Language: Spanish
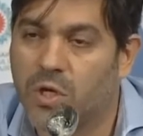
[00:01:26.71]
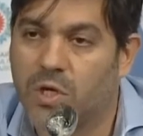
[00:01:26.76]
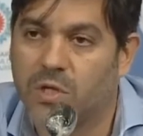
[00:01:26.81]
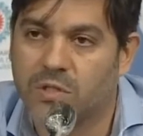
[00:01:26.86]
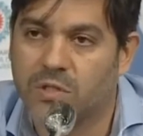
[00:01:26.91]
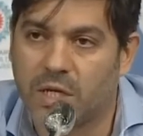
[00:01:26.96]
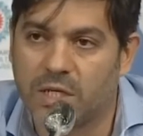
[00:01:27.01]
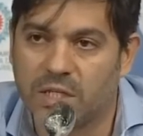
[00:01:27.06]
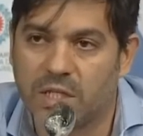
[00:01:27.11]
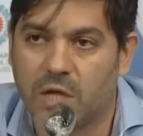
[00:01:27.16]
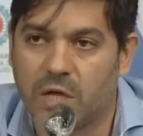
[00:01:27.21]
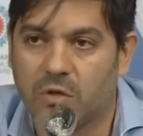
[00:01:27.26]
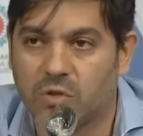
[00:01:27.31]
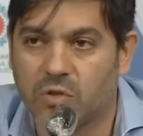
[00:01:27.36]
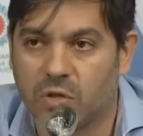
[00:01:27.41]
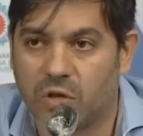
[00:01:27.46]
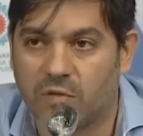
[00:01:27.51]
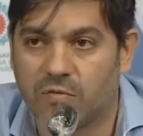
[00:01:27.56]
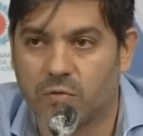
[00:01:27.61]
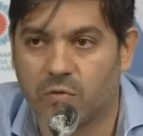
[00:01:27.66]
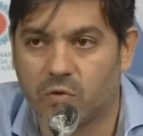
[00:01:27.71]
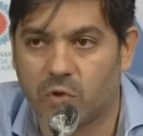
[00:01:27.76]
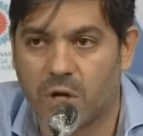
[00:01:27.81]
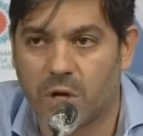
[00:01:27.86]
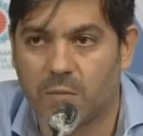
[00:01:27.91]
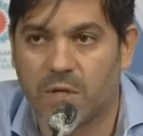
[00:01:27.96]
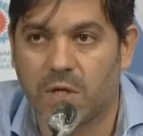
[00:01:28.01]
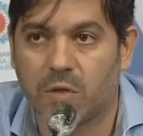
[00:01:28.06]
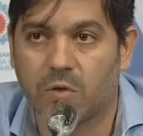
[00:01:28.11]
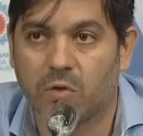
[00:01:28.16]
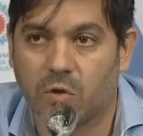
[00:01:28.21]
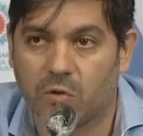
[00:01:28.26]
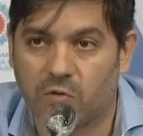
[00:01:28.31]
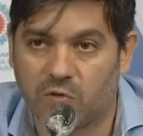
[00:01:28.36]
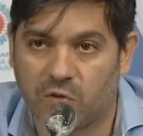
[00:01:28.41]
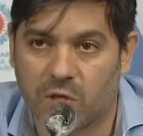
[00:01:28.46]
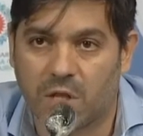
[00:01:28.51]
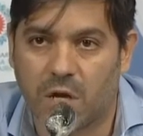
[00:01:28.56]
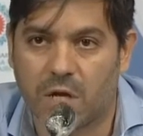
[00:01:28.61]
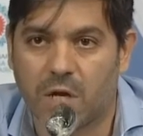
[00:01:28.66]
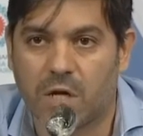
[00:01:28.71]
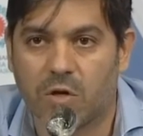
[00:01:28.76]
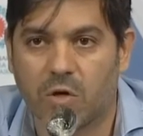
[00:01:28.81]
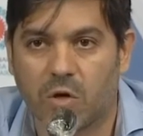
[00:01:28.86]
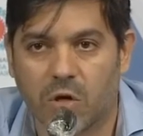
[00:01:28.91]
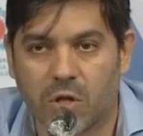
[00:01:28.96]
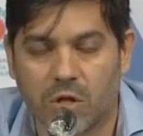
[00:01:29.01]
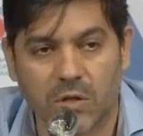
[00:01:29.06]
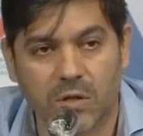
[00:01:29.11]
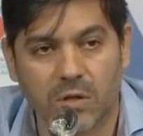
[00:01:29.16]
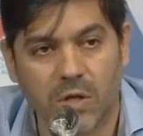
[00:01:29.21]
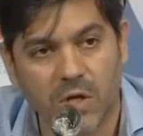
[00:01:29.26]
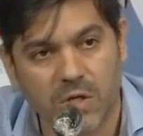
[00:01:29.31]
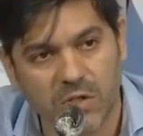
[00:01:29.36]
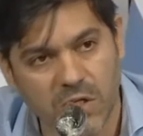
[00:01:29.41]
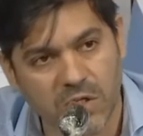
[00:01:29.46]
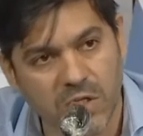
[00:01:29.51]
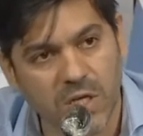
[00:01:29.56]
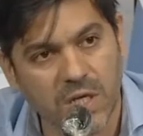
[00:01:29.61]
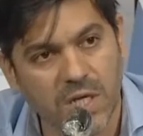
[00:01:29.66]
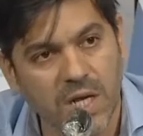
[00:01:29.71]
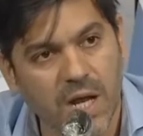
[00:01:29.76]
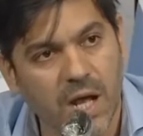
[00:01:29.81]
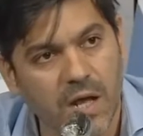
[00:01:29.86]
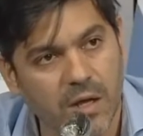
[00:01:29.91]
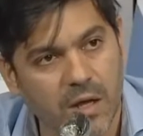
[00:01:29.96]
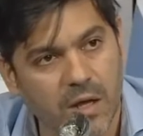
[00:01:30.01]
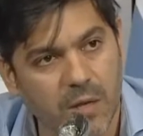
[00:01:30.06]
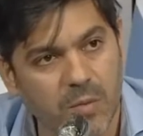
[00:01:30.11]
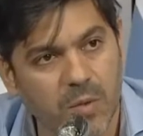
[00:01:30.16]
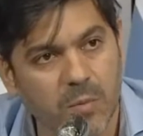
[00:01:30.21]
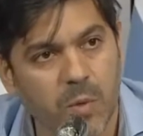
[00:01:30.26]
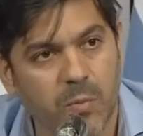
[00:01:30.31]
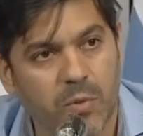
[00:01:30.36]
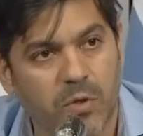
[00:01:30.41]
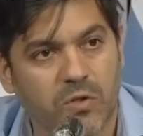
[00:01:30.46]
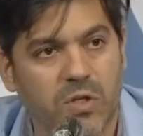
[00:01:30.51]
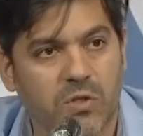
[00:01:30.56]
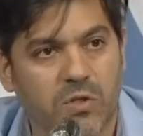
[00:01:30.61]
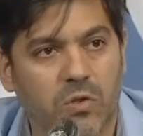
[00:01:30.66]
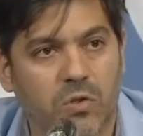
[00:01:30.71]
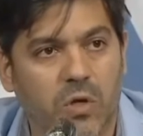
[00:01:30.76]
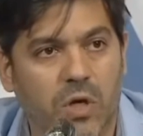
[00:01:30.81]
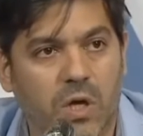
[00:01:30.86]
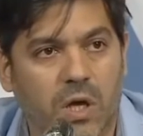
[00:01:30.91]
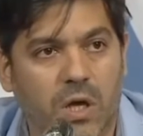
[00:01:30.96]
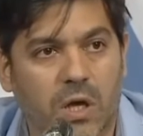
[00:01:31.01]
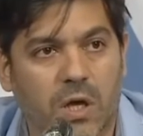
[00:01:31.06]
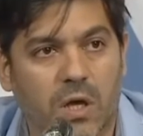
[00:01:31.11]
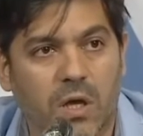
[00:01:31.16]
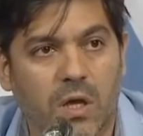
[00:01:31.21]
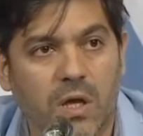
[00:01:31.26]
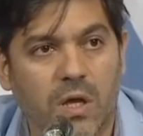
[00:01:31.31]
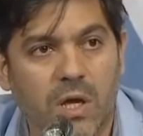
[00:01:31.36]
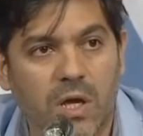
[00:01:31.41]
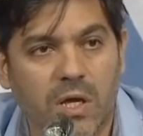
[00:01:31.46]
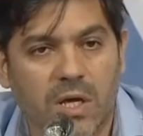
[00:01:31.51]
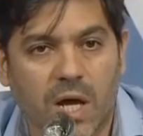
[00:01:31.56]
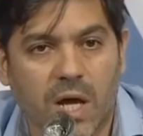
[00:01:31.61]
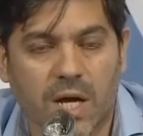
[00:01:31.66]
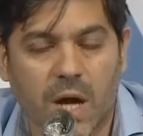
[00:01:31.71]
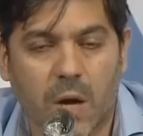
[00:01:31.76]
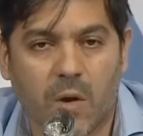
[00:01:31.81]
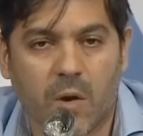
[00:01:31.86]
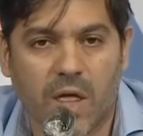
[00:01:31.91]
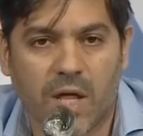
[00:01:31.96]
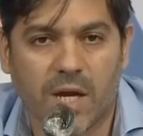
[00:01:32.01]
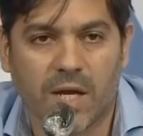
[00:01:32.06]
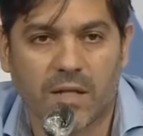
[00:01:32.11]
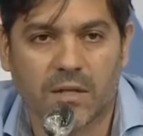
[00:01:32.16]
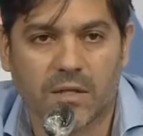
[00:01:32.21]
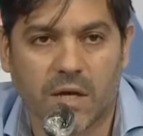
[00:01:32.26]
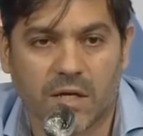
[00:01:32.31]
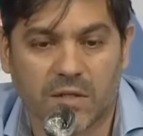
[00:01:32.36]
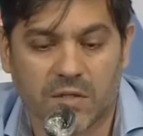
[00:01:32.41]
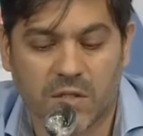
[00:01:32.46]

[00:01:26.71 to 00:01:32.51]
sanitarios y de funcionamiento y si están en orden se seguirá el mismo proceso que, acabo de adelantar.